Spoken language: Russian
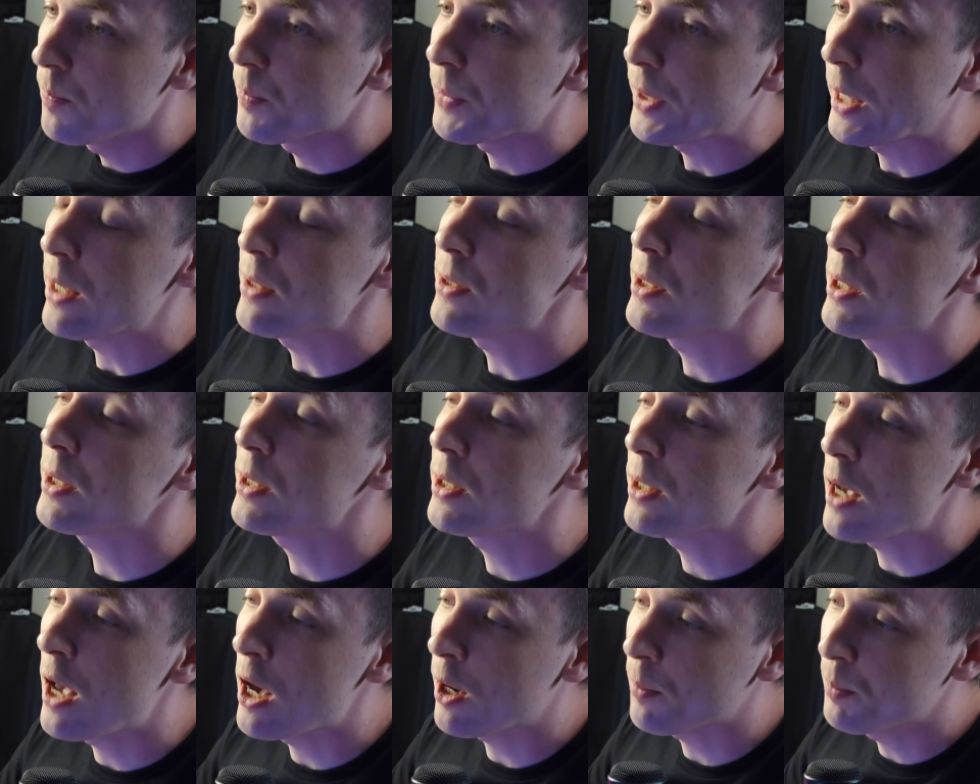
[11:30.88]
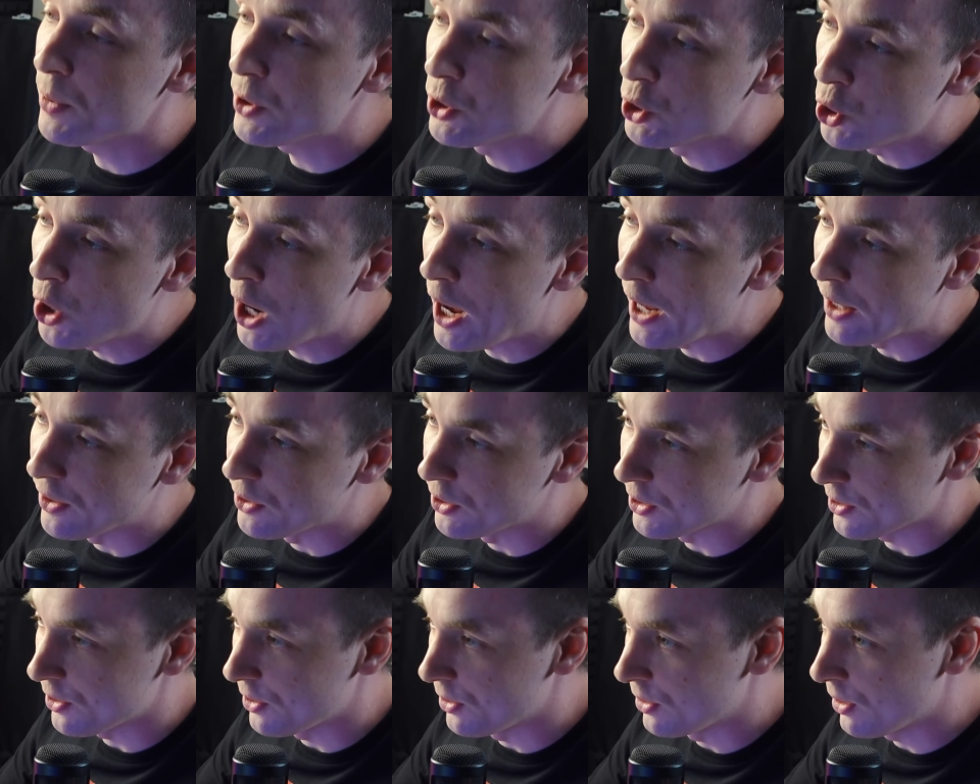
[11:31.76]
А есть всякие
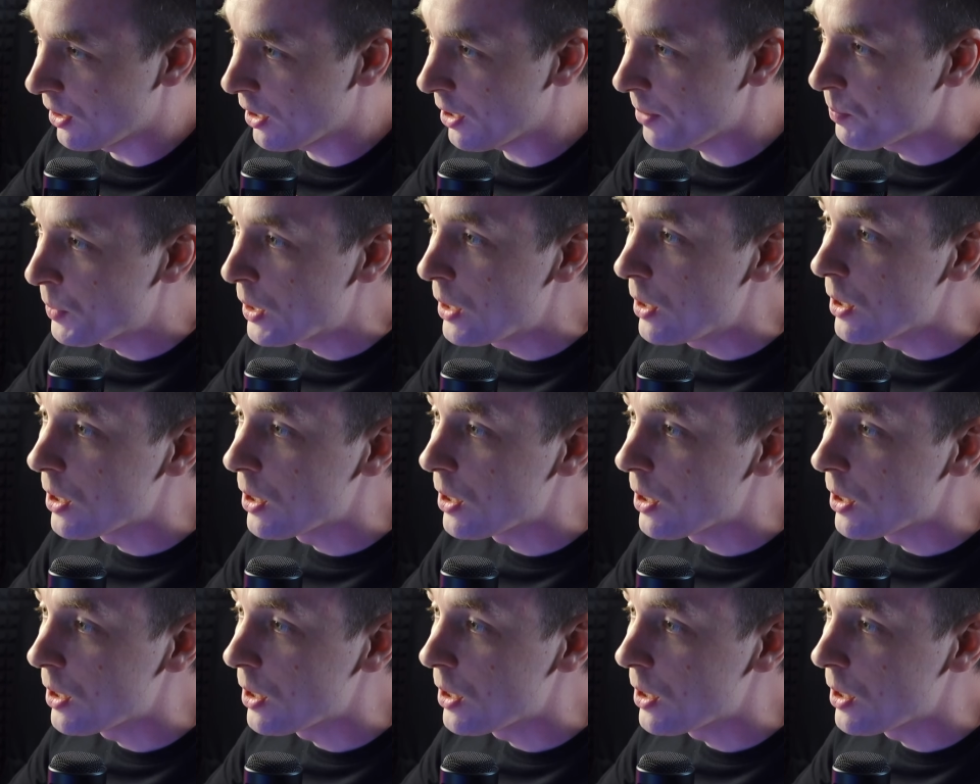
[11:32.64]
арпеджиаторные, да?